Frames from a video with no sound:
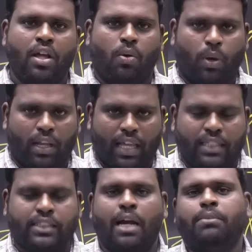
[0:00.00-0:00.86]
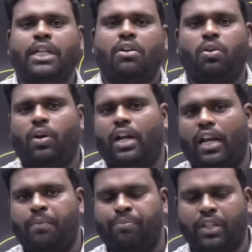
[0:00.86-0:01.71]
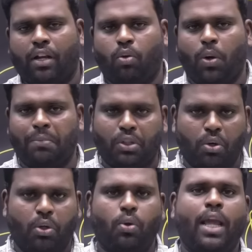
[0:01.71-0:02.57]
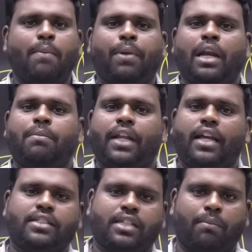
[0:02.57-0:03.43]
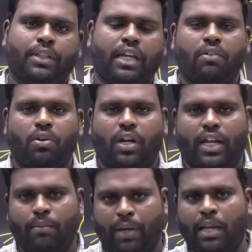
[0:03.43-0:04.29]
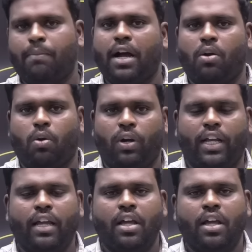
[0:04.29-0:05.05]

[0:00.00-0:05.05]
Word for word: ஒரு எக்ஸாம் தேர்வு நோக்கில் இந்த குரூப் டூ டூ ஏ பிரிலிமினரி எக்ஸாம் தேர்வு நோக்கை மையமாக கொண்டு